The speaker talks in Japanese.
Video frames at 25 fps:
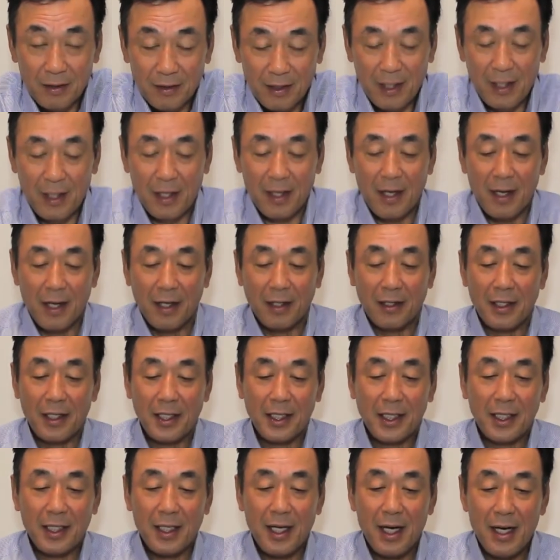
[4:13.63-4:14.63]
で
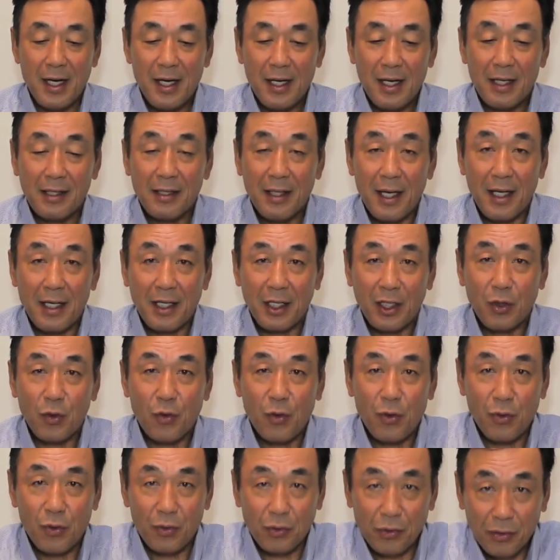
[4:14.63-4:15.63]
力感がない
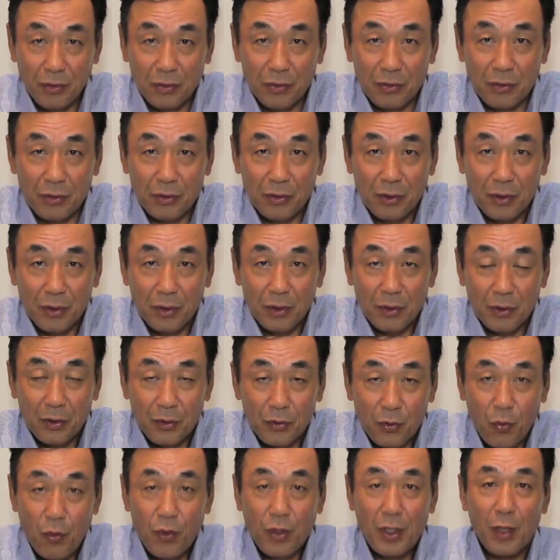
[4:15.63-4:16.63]
イコール
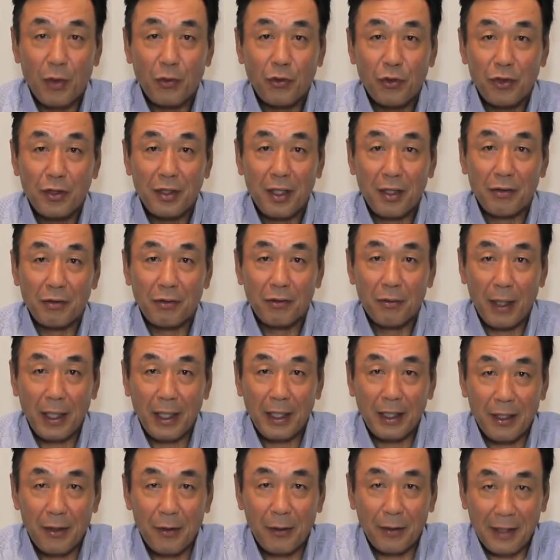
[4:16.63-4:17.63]
どっかを抜いてるわ
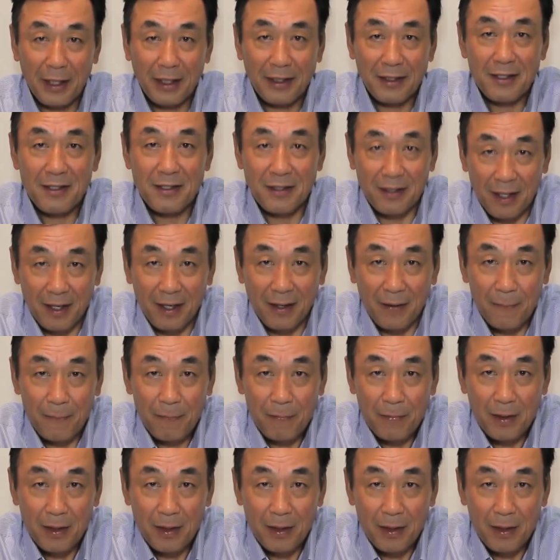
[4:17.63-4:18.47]
けではないんですね。